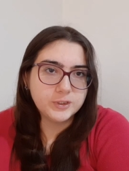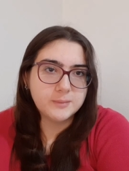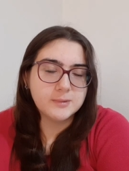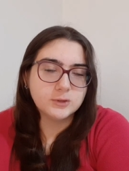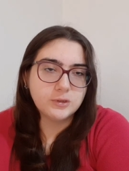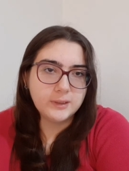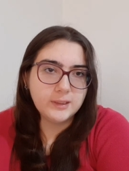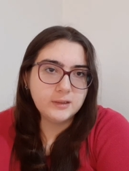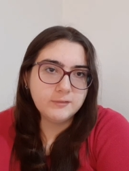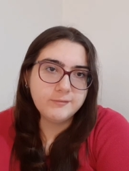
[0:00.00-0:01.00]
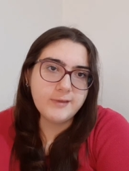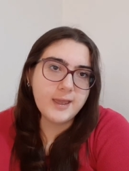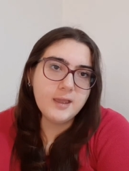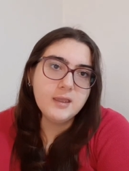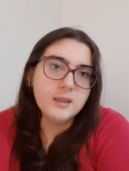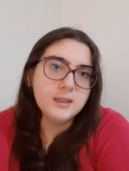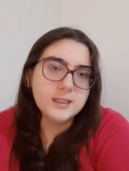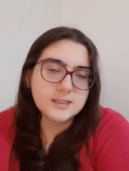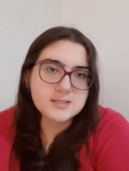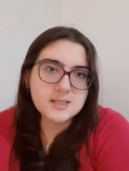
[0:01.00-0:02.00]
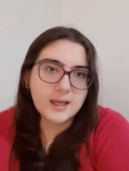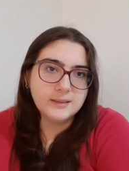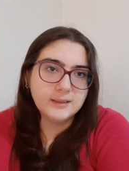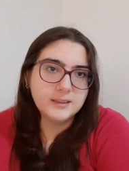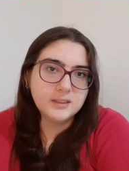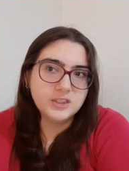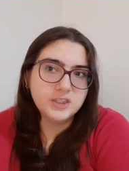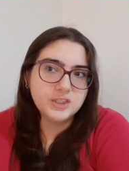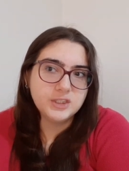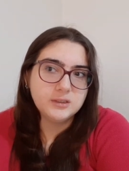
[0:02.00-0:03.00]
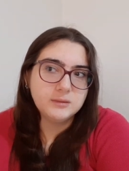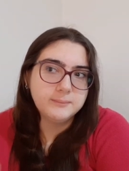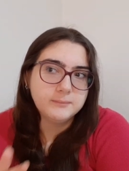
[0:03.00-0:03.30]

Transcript: hocama sorarım ve iktisada giriş